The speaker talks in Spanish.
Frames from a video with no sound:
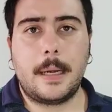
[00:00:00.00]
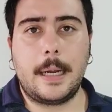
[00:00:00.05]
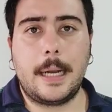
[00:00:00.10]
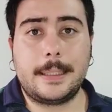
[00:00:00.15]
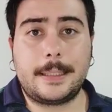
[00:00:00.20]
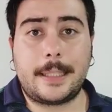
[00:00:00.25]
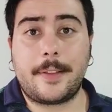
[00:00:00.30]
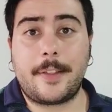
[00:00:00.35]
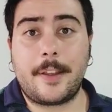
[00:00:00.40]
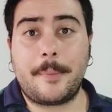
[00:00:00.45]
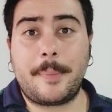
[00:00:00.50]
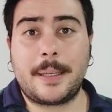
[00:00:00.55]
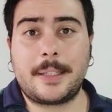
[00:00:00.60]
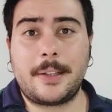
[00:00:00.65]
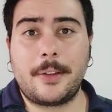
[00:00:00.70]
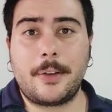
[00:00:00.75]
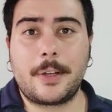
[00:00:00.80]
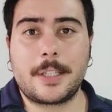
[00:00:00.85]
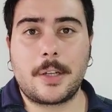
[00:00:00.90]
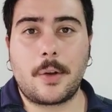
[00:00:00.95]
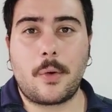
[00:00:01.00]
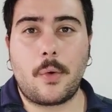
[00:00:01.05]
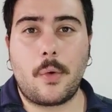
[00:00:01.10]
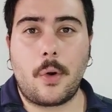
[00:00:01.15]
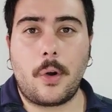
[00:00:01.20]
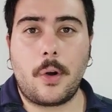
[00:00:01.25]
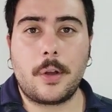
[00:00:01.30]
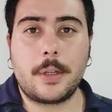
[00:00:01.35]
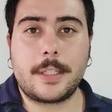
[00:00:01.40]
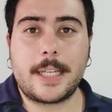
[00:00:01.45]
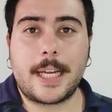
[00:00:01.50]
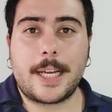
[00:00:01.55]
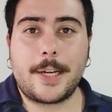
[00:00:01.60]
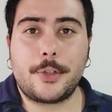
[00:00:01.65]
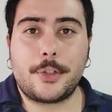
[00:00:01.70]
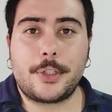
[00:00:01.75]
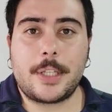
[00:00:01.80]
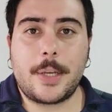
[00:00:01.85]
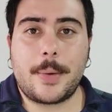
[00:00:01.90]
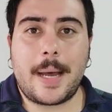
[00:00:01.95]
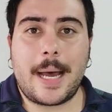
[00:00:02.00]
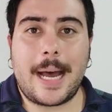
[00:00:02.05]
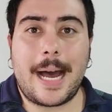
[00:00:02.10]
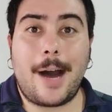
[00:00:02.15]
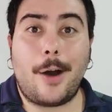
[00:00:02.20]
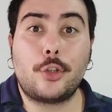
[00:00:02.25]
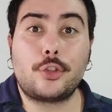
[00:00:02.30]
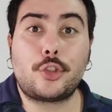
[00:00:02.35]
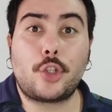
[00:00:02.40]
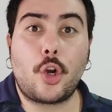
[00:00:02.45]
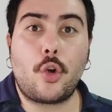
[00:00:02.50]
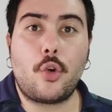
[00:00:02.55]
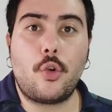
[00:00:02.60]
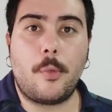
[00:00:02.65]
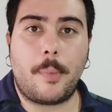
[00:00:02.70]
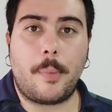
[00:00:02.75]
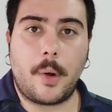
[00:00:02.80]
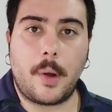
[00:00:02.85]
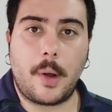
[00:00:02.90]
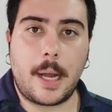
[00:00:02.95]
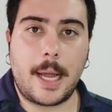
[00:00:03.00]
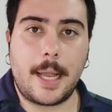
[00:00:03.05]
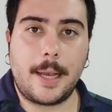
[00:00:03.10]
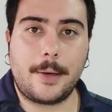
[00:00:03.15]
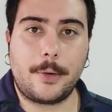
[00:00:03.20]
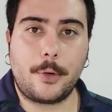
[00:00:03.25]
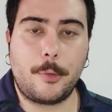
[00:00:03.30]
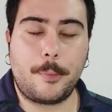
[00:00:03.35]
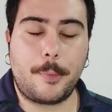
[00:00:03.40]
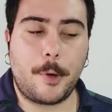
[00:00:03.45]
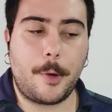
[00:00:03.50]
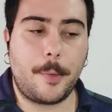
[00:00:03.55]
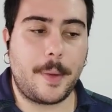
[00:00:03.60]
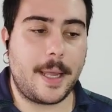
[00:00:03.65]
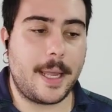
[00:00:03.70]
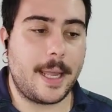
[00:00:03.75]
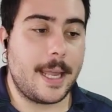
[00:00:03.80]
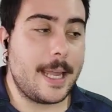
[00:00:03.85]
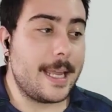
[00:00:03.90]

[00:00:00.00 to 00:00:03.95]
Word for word: El tercer partido que se jugó ya nos lleva a otro grupo, al grupo B,